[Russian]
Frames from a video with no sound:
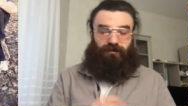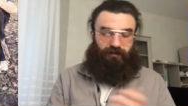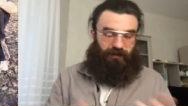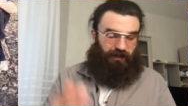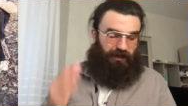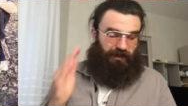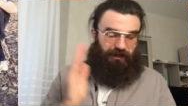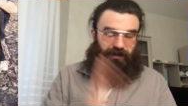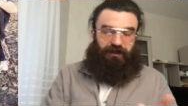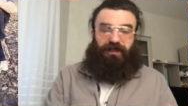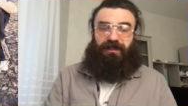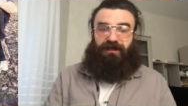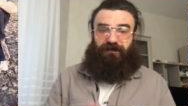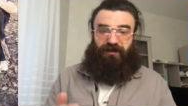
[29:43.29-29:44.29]
Ну,
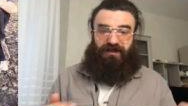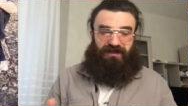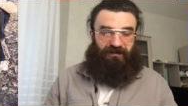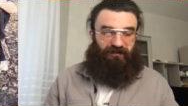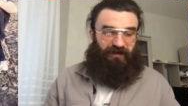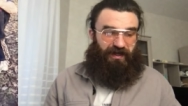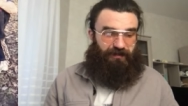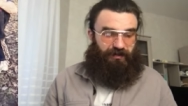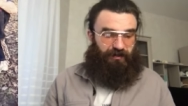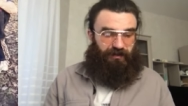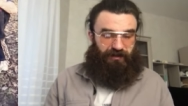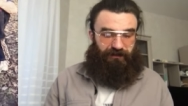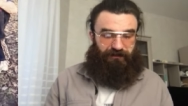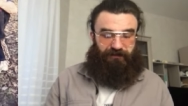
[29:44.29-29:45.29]
ладно, мы не забываем,
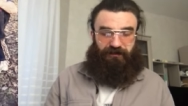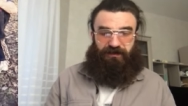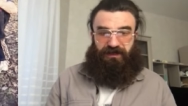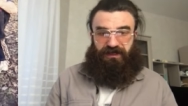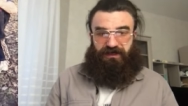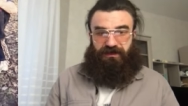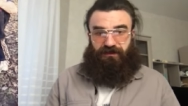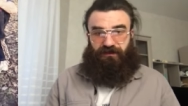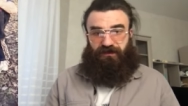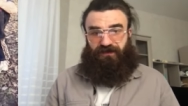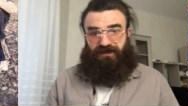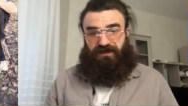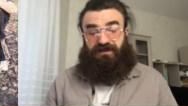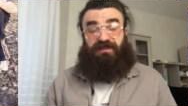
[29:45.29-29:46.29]
что это дети
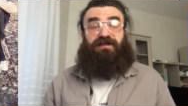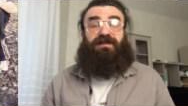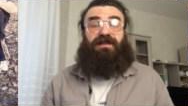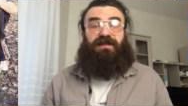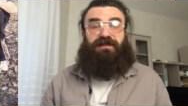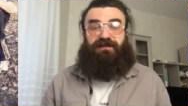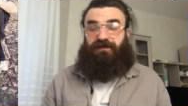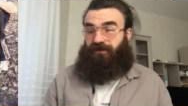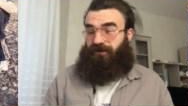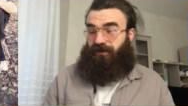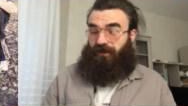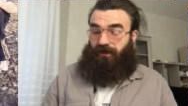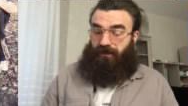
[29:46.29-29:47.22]
21-летние.